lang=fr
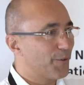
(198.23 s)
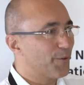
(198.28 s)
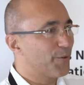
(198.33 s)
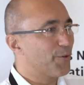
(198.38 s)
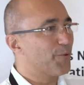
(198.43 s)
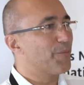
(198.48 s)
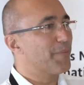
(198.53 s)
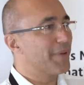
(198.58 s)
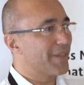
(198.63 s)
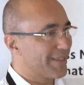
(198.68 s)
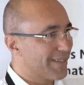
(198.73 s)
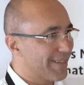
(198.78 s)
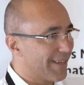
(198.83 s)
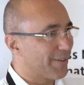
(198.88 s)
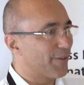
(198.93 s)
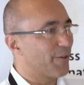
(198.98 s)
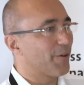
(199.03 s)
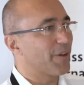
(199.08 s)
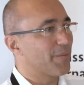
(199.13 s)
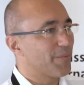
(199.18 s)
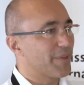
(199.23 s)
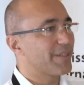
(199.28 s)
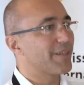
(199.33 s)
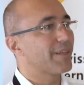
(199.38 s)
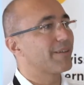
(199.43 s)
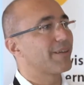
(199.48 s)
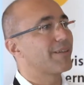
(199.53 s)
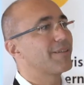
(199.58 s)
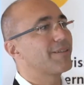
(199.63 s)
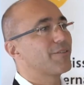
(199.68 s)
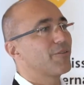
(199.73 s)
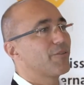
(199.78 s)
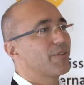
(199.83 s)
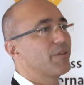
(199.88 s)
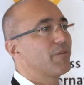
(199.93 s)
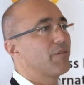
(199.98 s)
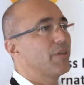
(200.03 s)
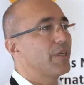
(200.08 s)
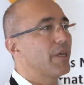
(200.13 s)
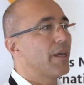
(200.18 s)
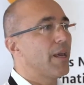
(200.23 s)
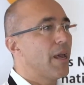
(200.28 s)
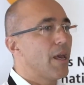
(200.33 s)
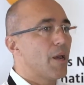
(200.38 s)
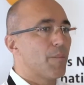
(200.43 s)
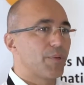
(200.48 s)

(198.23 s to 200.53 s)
de médiateurs et médiatrices scientifiques,